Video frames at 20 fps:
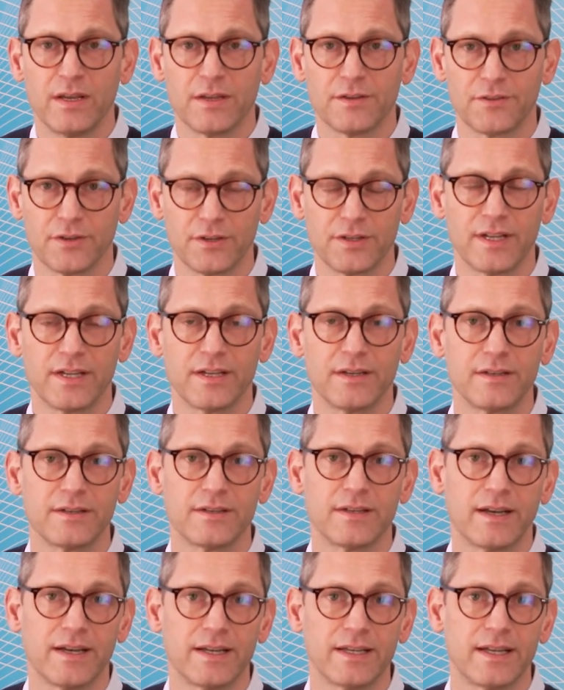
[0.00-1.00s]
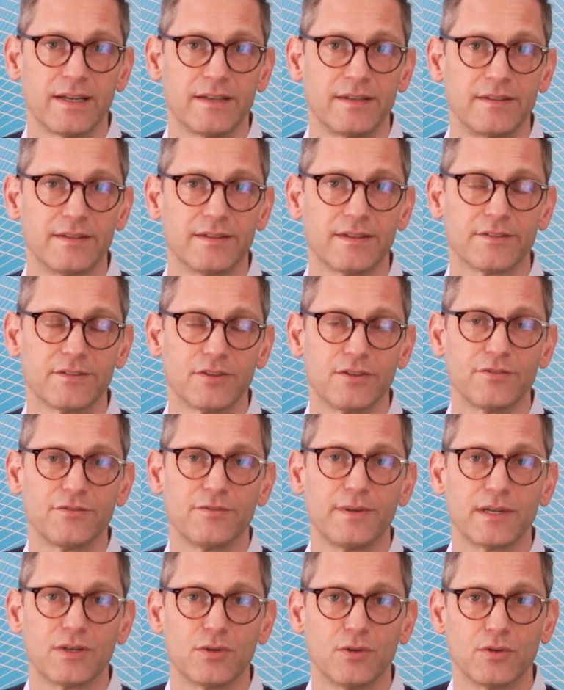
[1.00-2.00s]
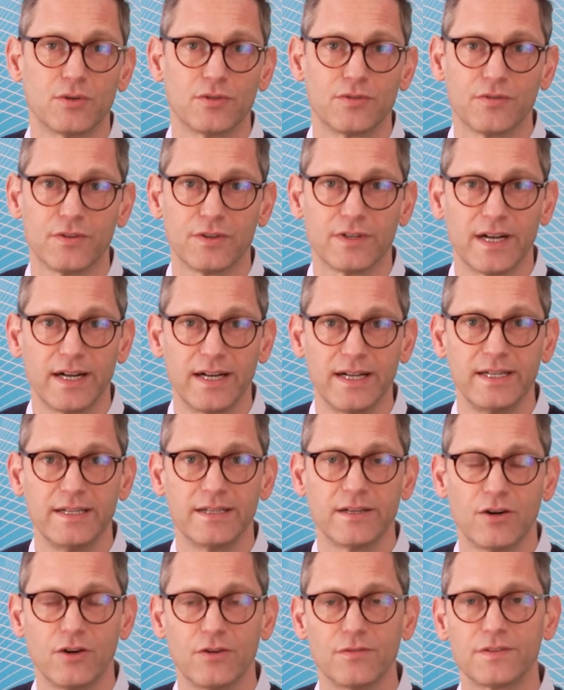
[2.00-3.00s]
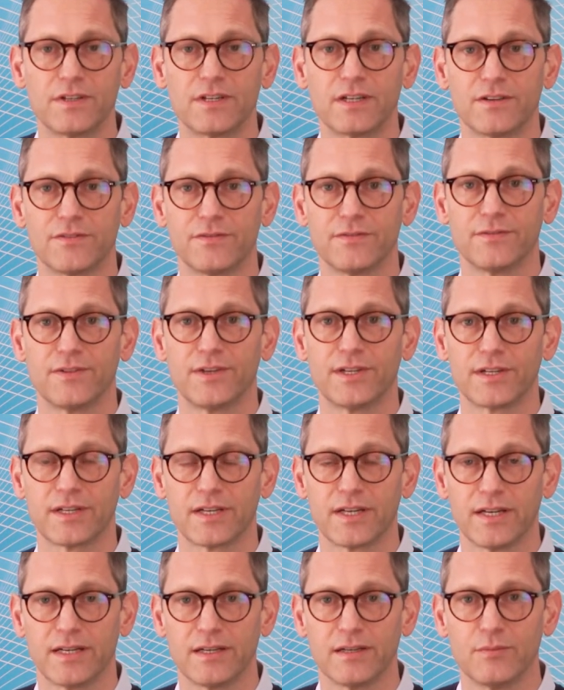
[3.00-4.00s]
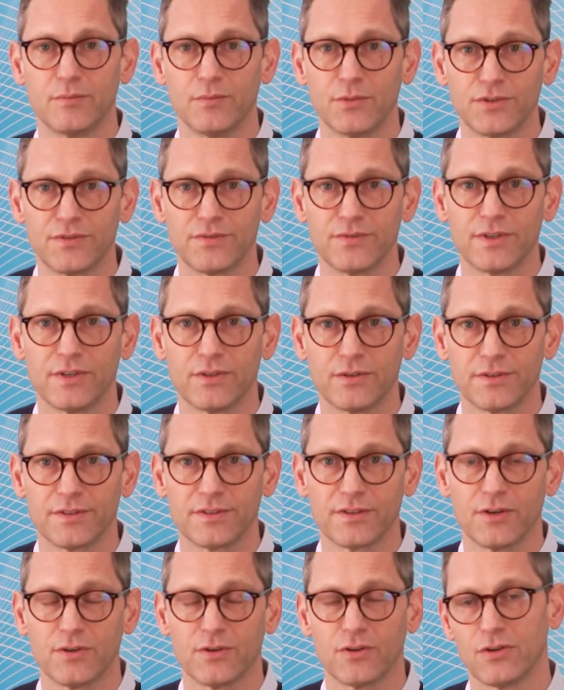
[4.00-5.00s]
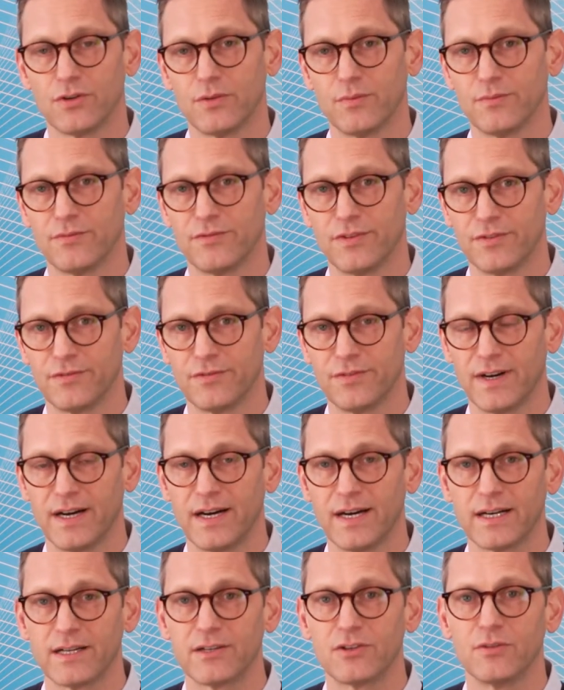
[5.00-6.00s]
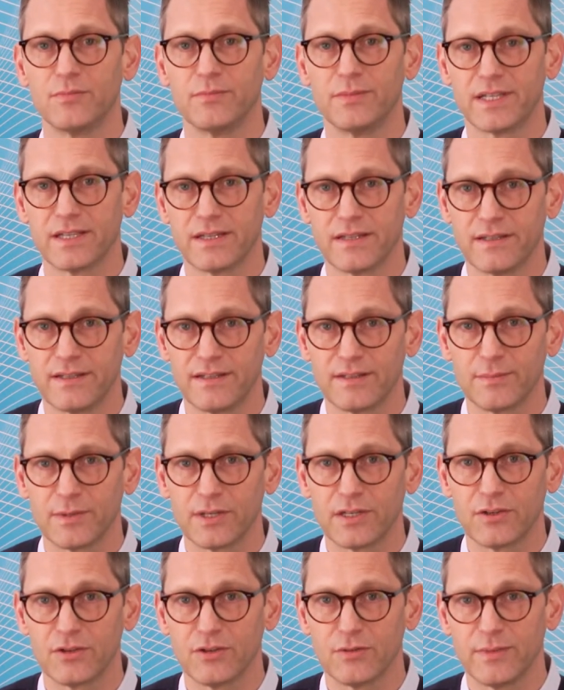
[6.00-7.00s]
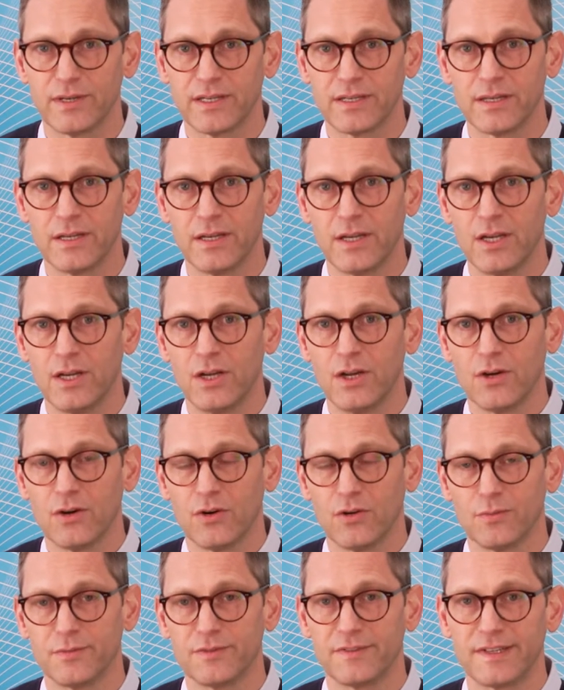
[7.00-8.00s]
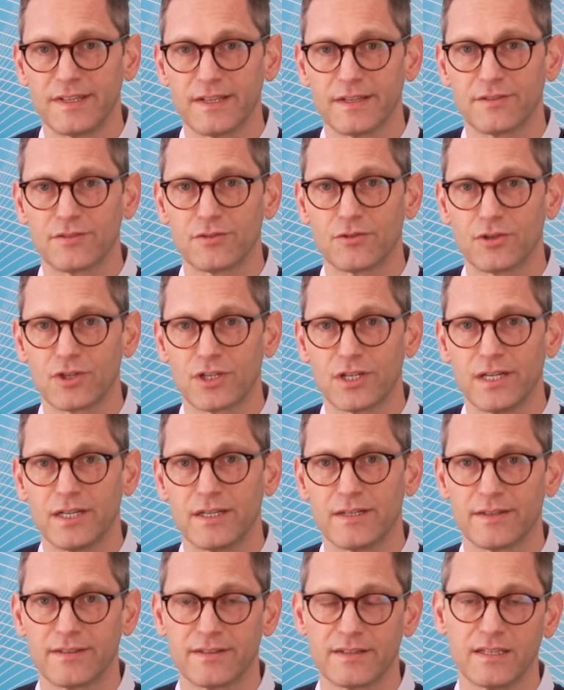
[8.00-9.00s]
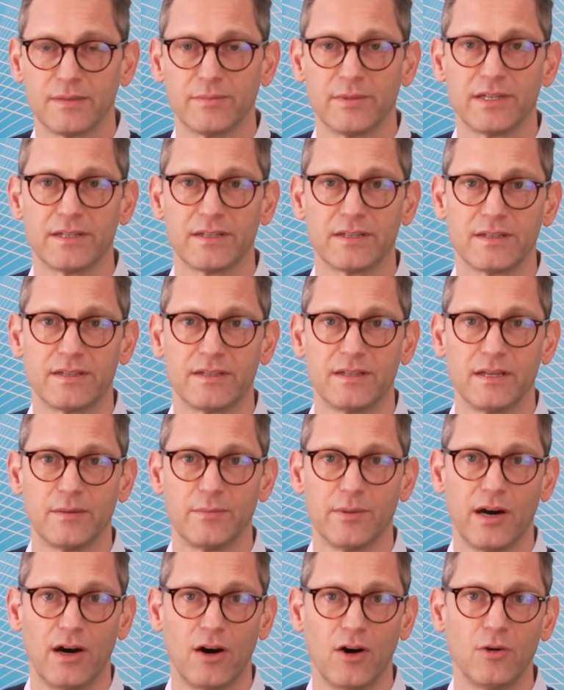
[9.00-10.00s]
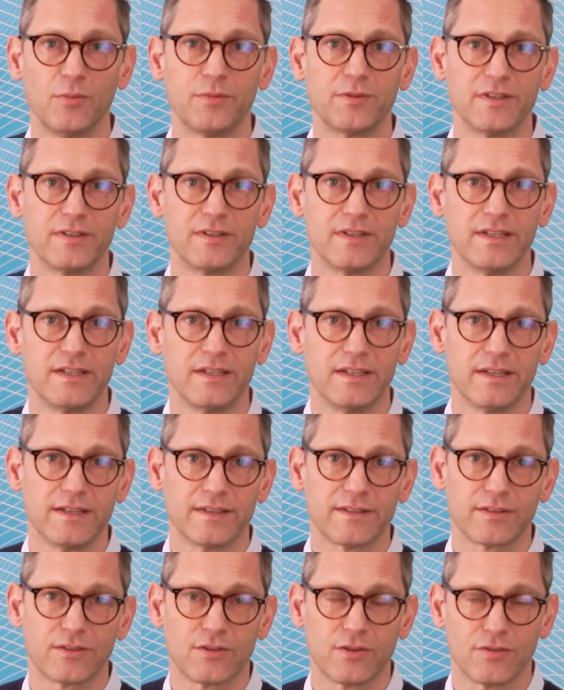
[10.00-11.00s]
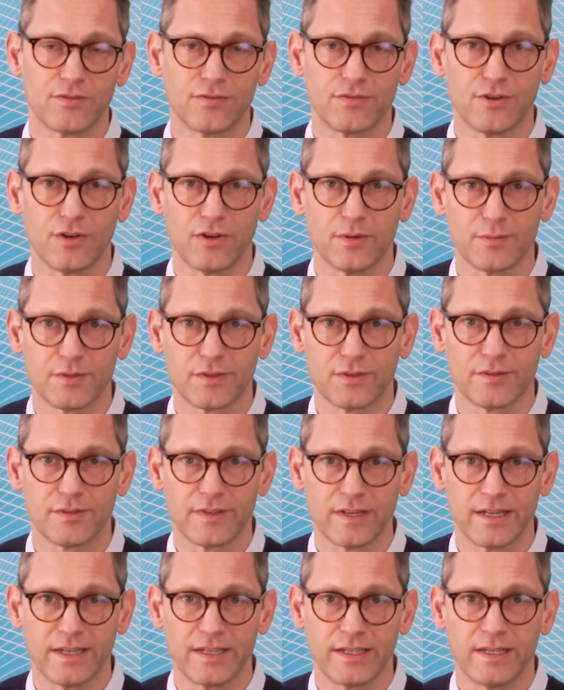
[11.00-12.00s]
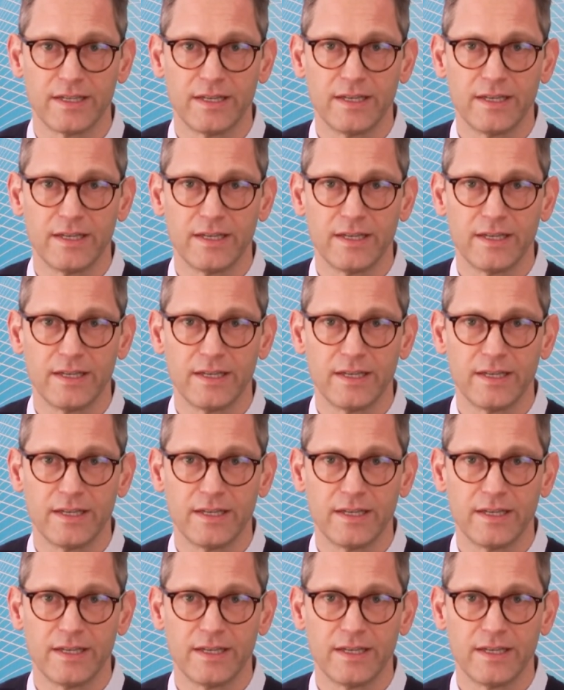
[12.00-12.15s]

sondern da ja dieser Softwarecode von allen aufgegriffen werden kann, müssen wir uns auch um Verfahren, um Mechanismen kümmern, um sicherzustellen, dass jemand, der behauptet, IDS-konform zu sein,